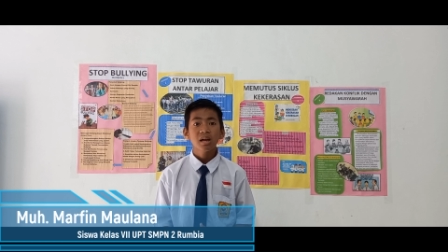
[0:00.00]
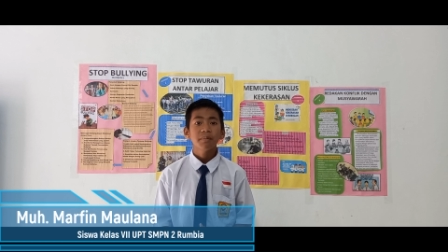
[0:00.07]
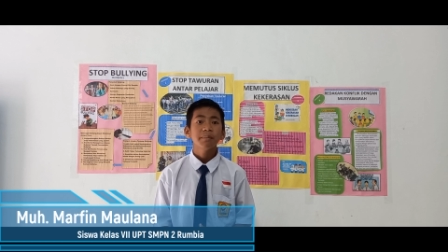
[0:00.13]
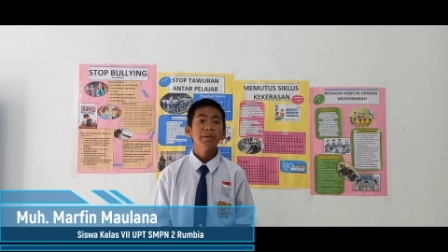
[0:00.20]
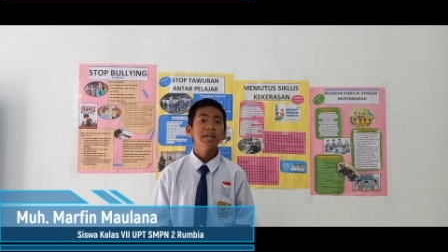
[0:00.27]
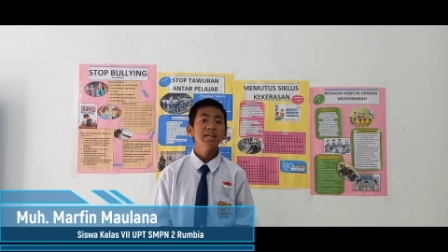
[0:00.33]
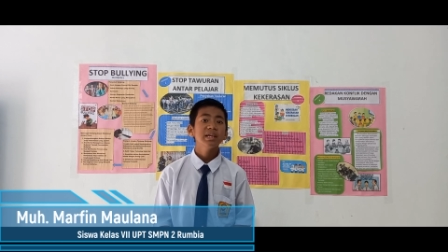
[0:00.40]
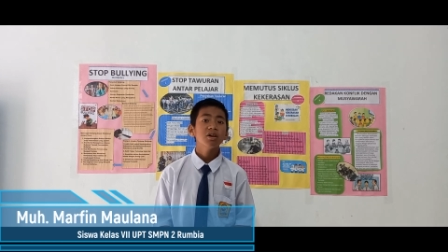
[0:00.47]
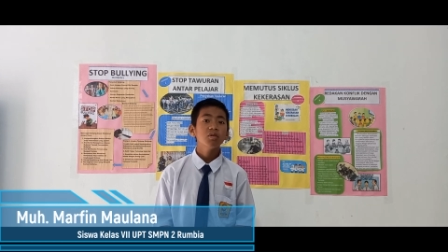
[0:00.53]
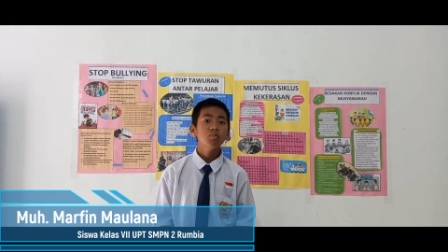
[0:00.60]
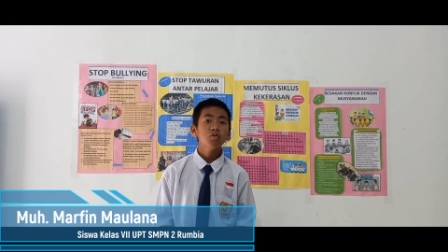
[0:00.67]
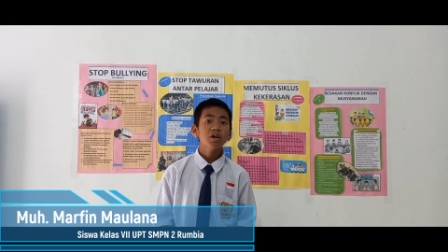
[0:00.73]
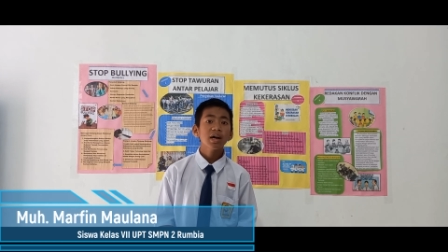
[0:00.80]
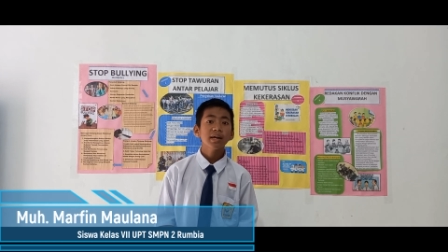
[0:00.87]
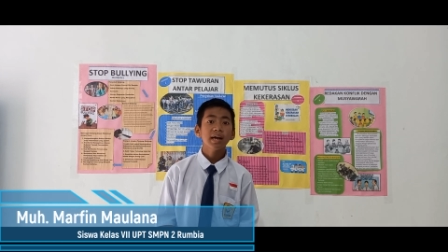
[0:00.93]

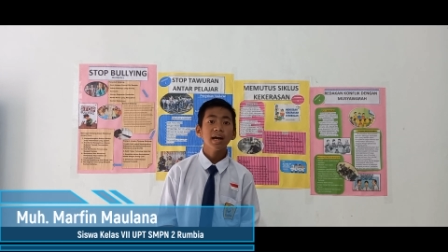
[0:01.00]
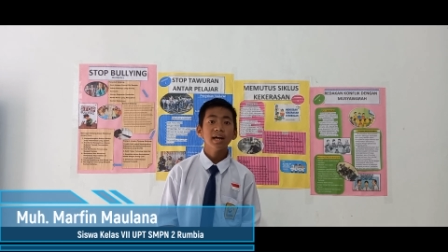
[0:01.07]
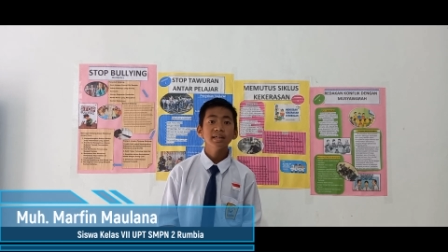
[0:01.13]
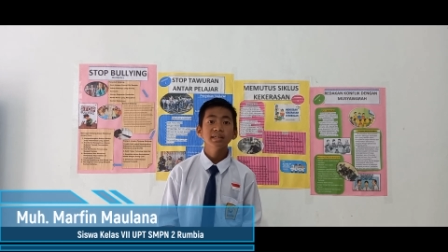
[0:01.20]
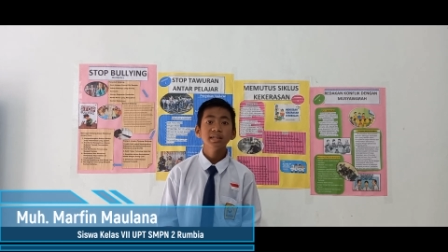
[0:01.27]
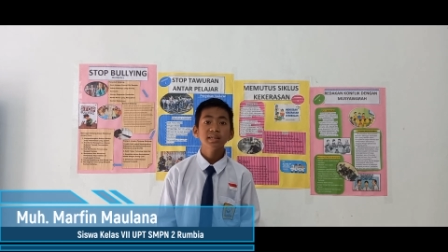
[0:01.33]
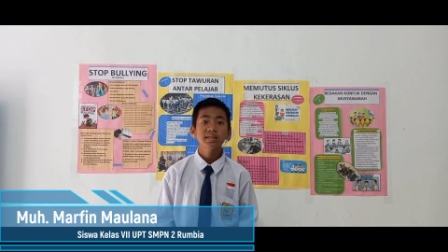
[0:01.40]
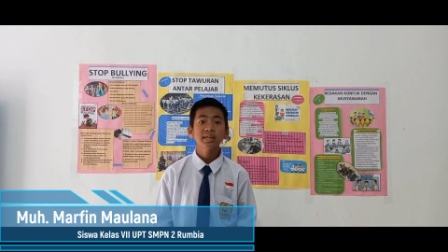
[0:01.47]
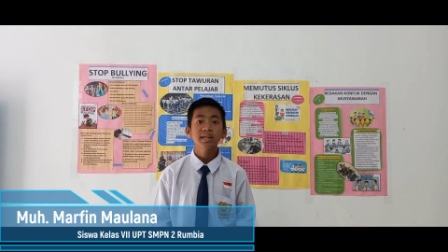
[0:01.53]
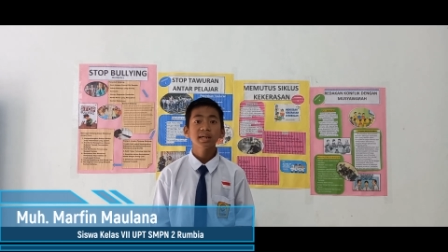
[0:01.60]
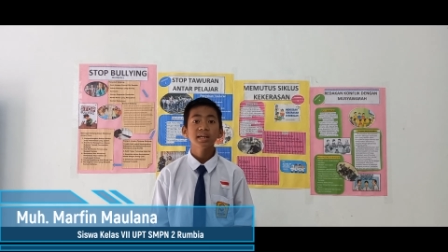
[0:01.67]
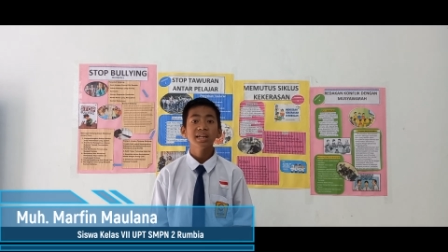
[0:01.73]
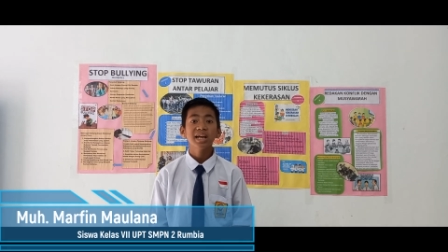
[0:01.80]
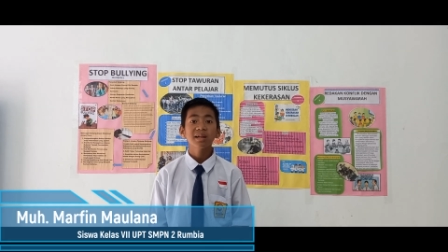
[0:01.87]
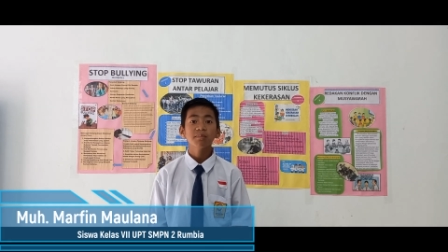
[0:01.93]
Beliau bukan hanya
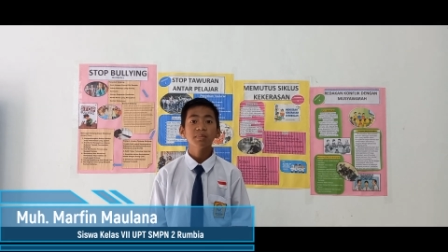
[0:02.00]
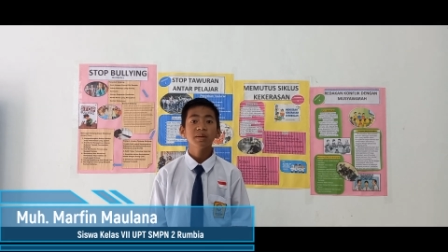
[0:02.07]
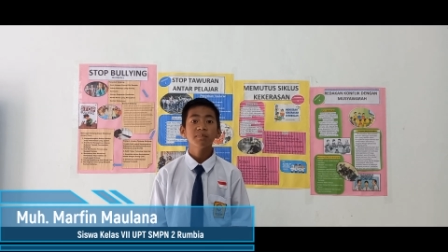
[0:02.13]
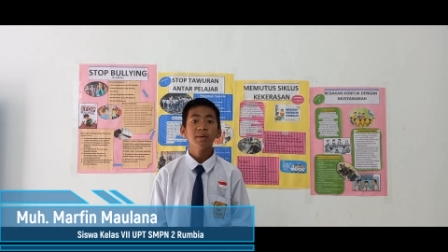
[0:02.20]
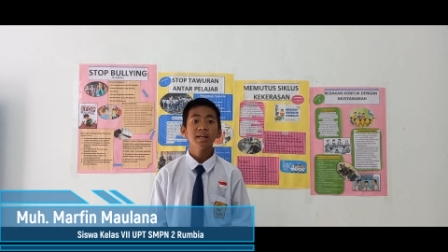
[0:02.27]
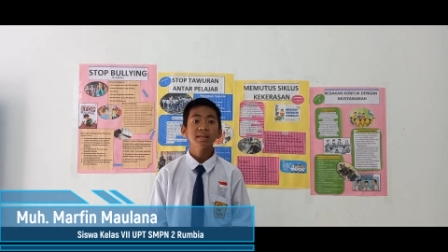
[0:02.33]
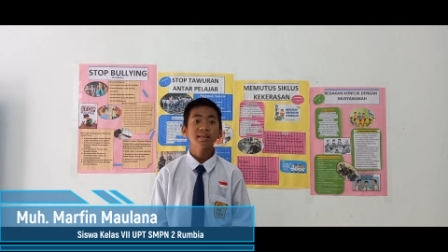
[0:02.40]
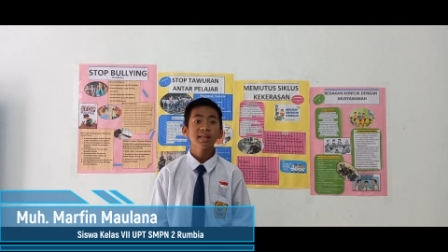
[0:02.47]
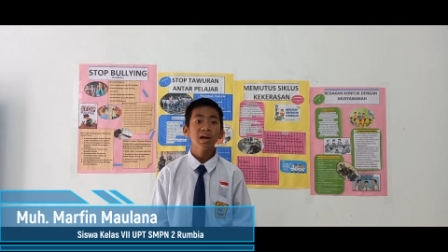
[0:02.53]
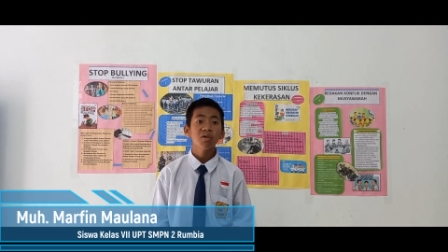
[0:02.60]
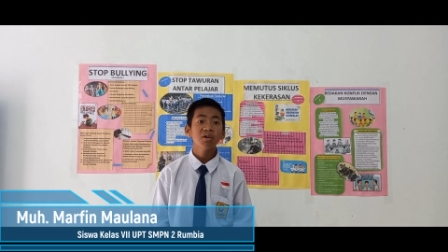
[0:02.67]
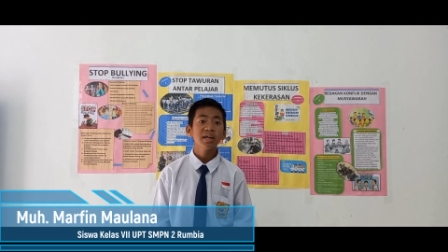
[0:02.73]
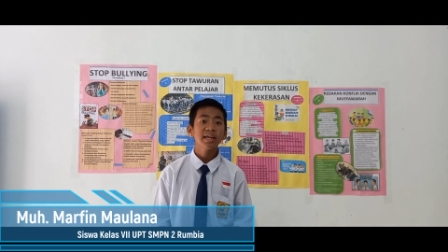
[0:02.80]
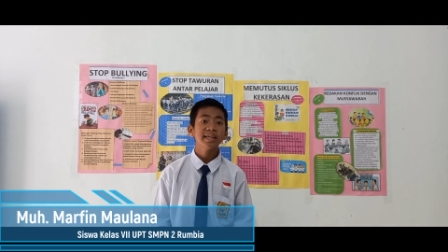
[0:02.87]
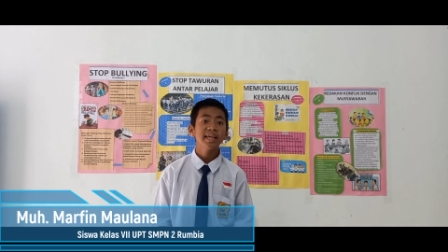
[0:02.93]
sekedar
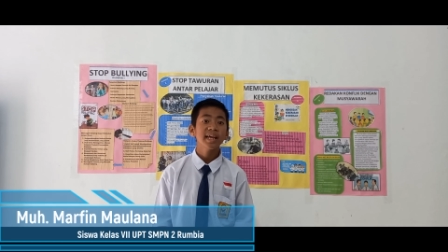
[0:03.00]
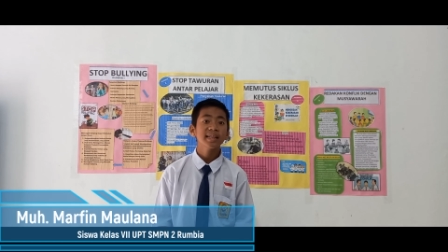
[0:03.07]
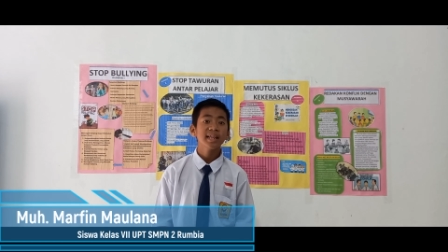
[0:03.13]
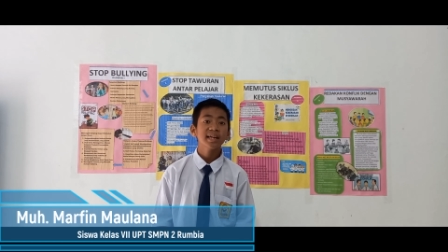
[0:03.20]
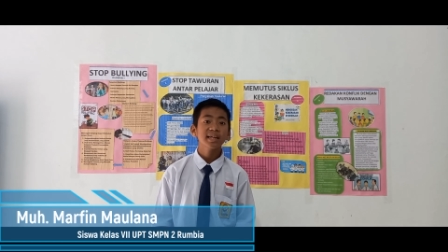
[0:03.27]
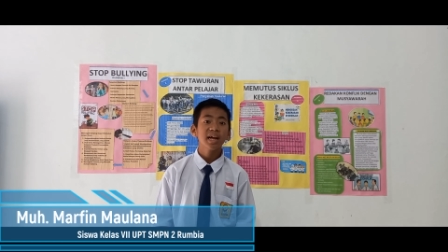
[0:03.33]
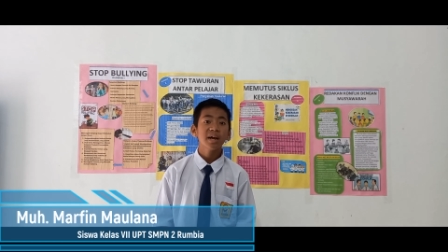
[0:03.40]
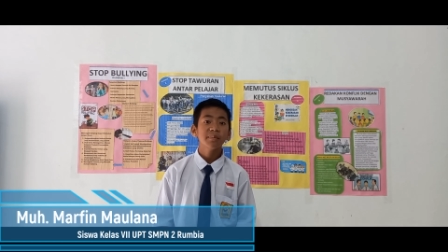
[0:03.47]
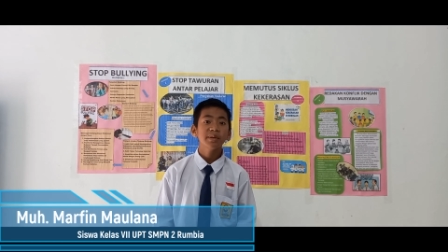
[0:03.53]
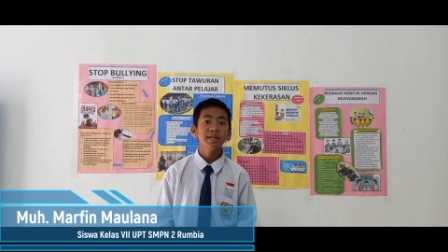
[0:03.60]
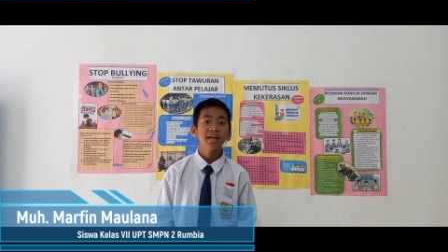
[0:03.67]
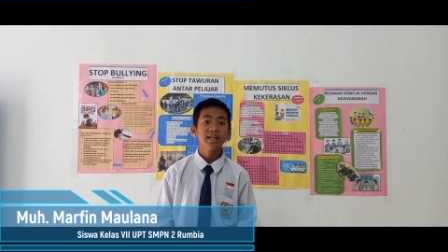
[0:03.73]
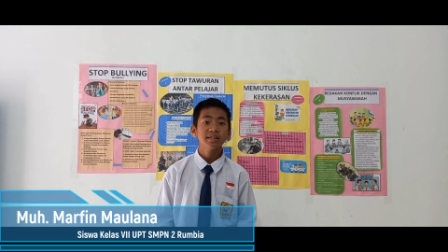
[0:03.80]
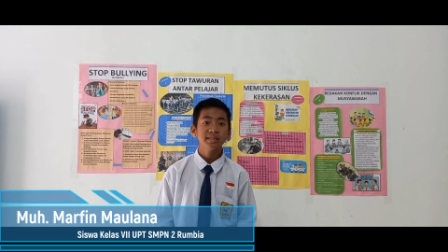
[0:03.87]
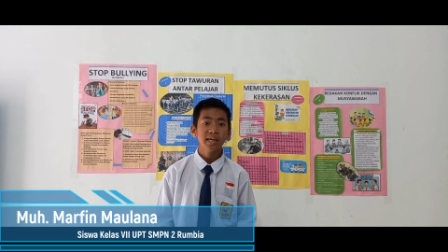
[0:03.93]
memantau kegiatan kami
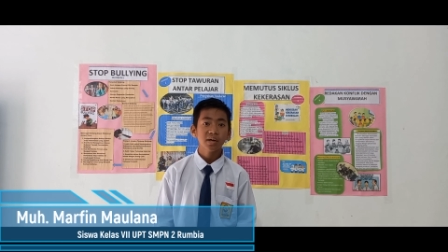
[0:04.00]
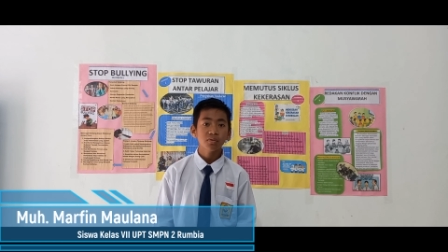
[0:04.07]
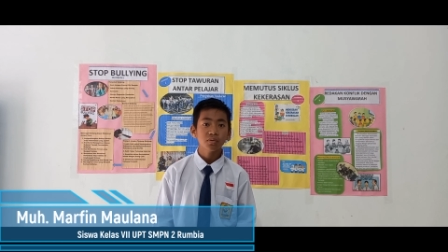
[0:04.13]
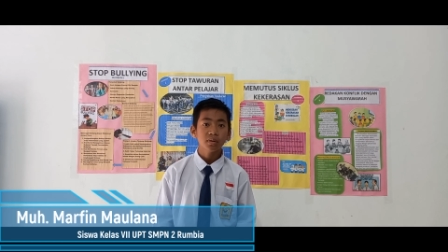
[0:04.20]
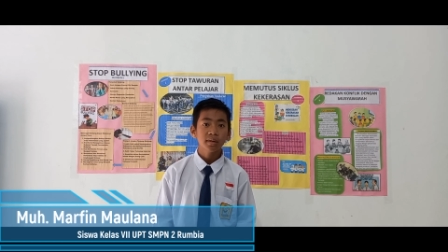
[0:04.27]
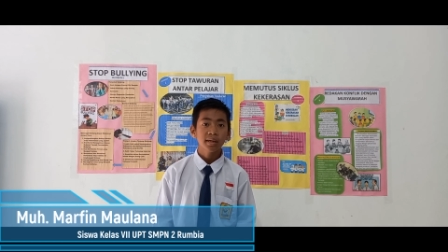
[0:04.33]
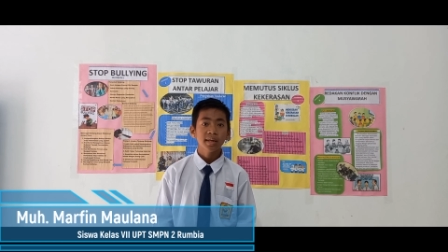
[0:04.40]
dari jauh,